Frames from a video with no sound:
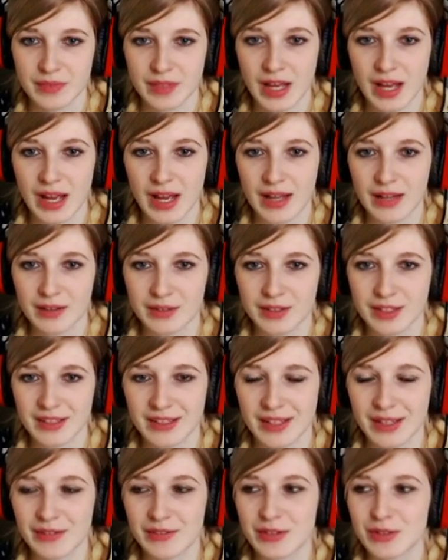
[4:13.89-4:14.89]
Ah, elle est en train de
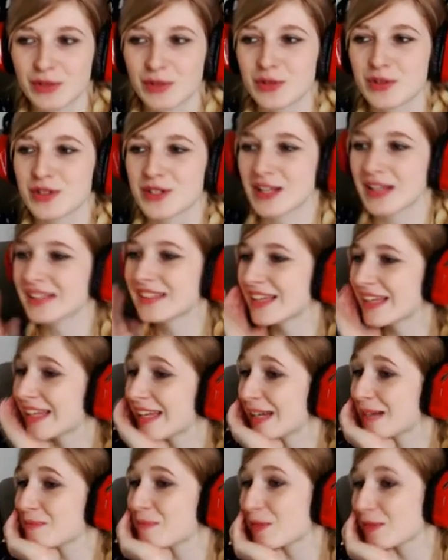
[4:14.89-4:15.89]
rêver de Hochet. Ça y
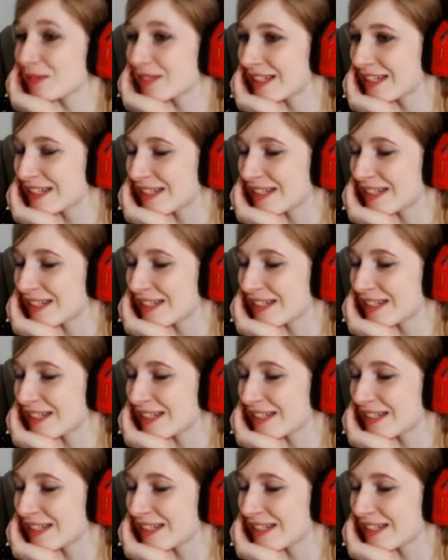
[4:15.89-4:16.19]
est, elle pense déjà à